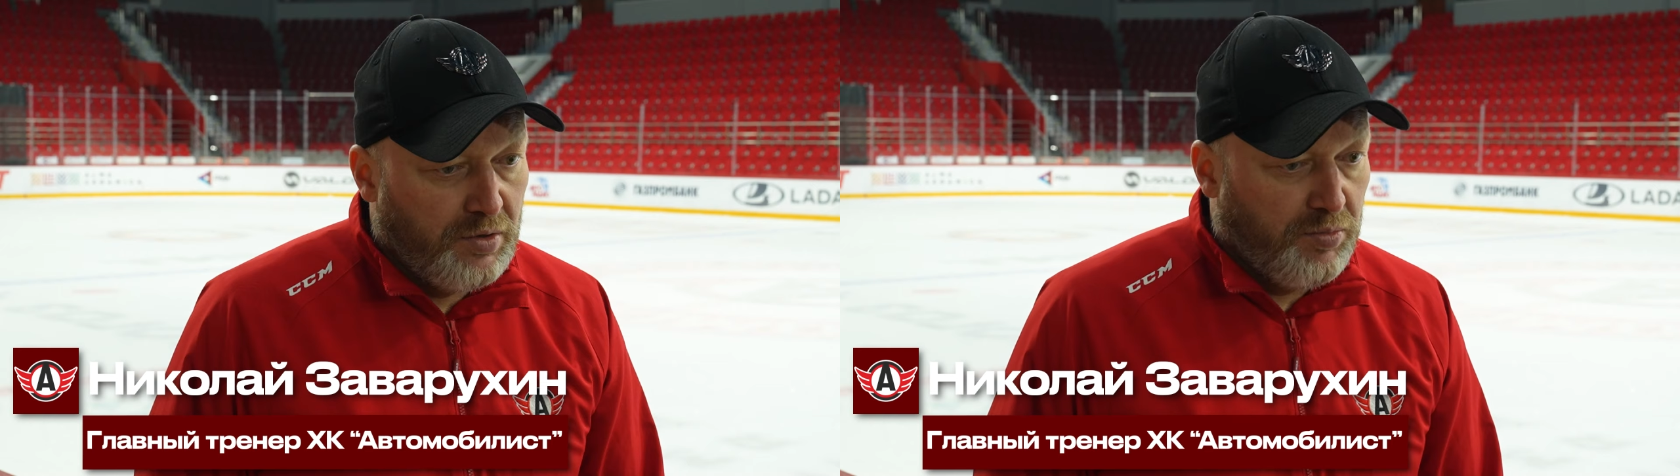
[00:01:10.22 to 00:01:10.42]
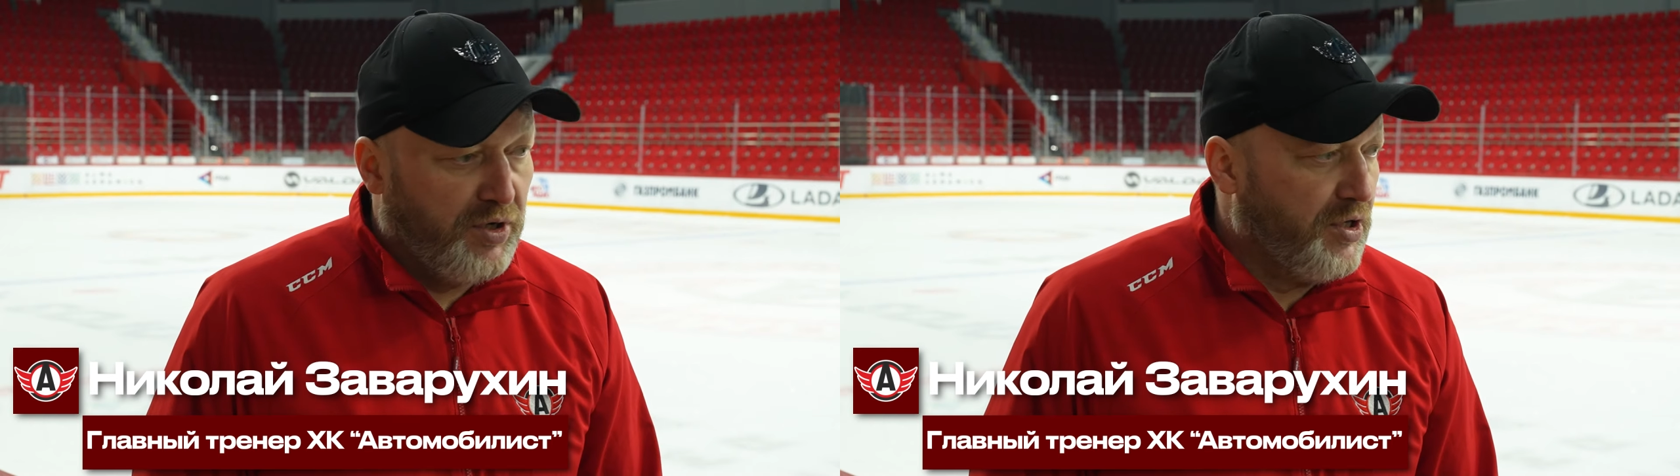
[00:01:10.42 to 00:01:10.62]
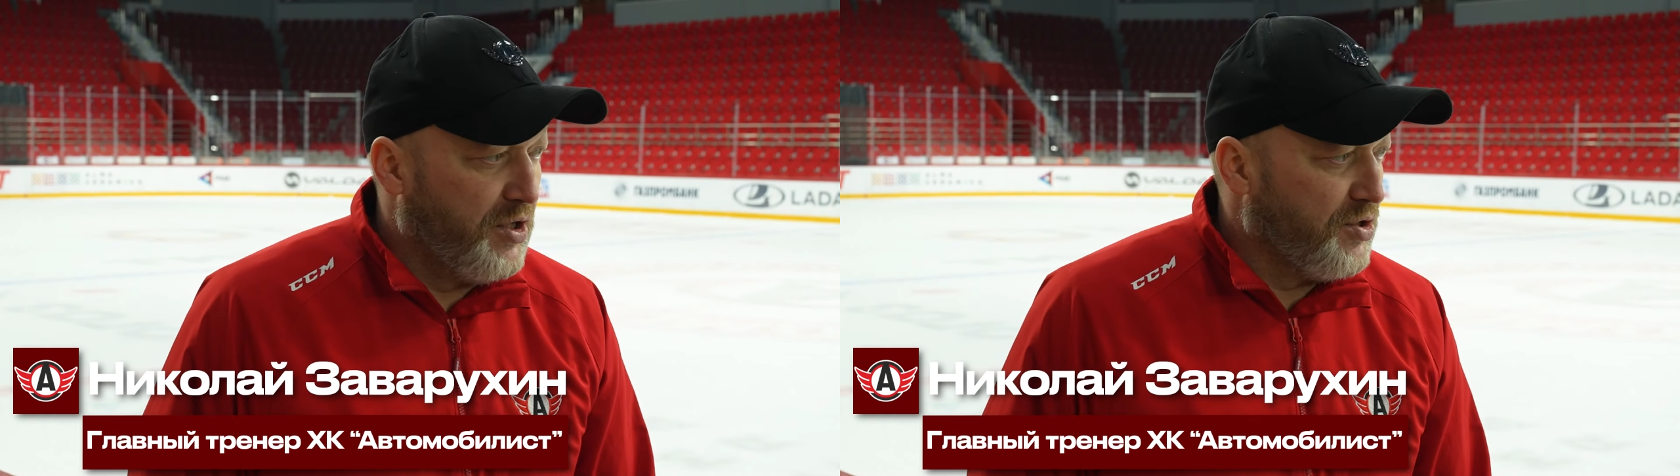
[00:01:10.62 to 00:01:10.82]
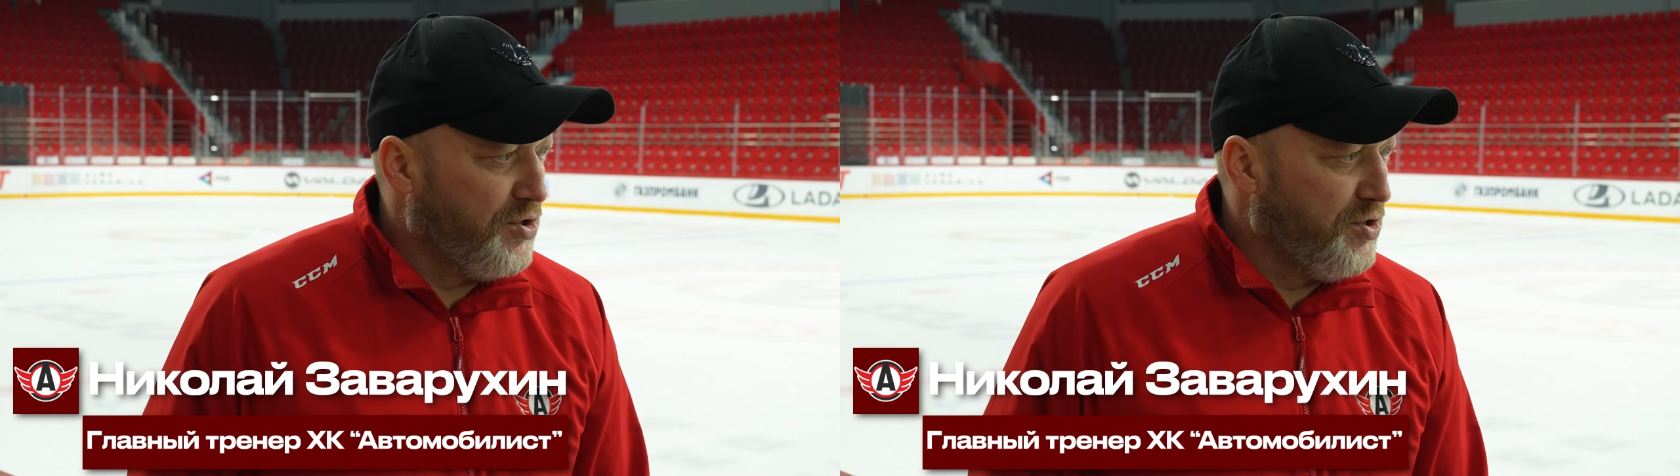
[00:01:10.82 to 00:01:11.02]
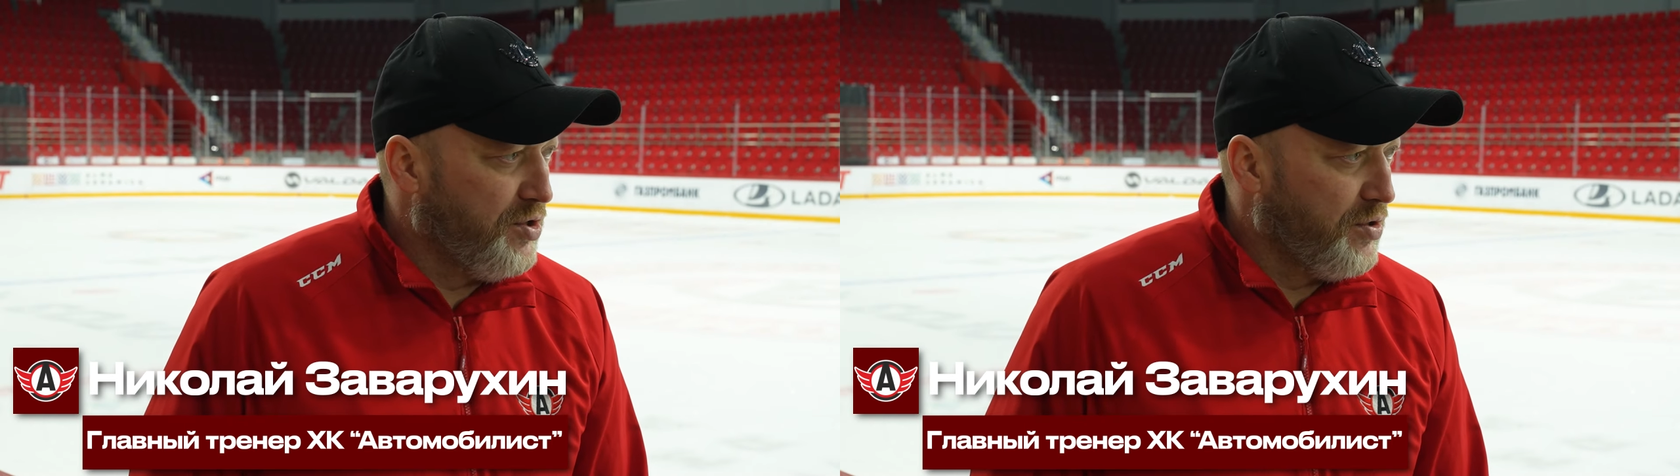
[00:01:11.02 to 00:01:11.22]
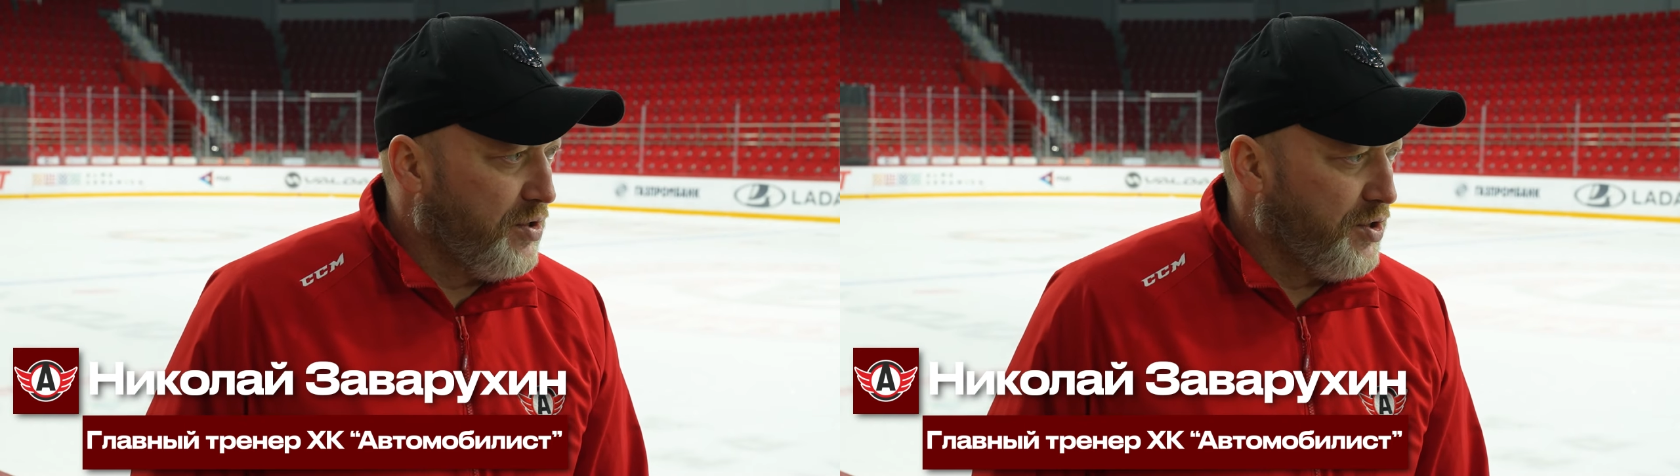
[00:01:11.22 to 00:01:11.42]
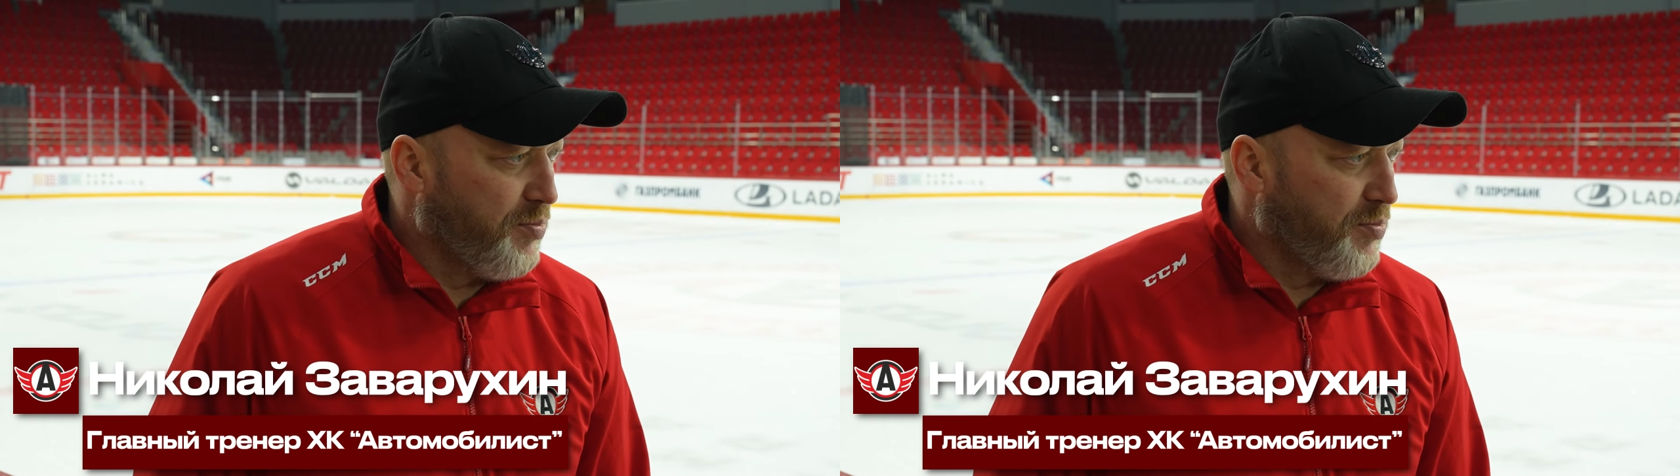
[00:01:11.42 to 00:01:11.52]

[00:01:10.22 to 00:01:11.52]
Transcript: Были на это дни, они